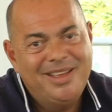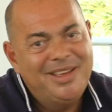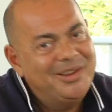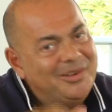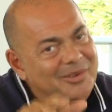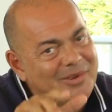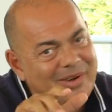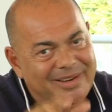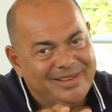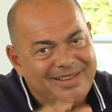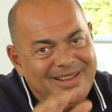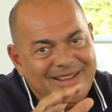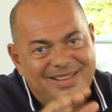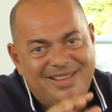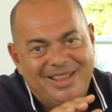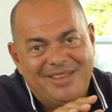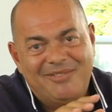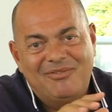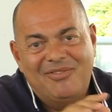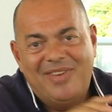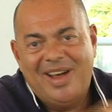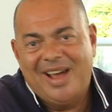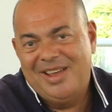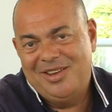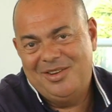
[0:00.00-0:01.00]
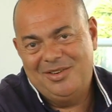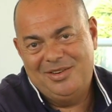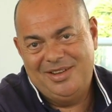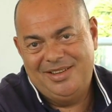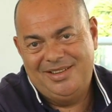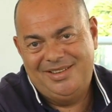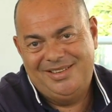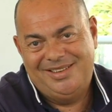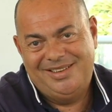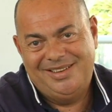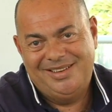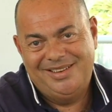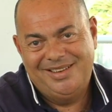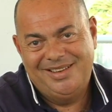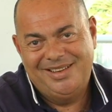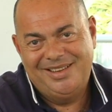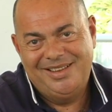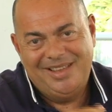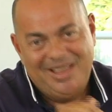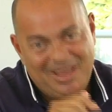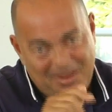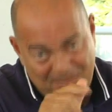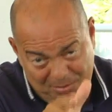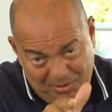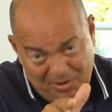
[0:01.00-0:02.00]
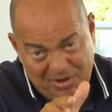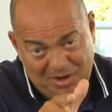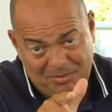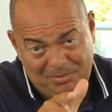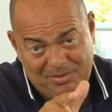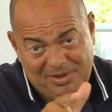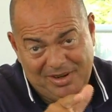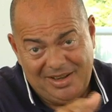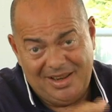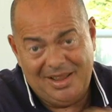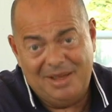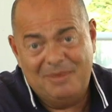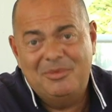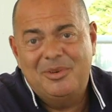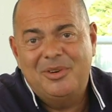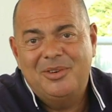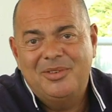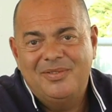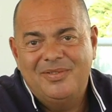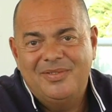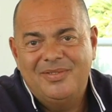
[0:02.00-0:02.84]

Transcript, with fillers: guardate Violet e poi ne parliamo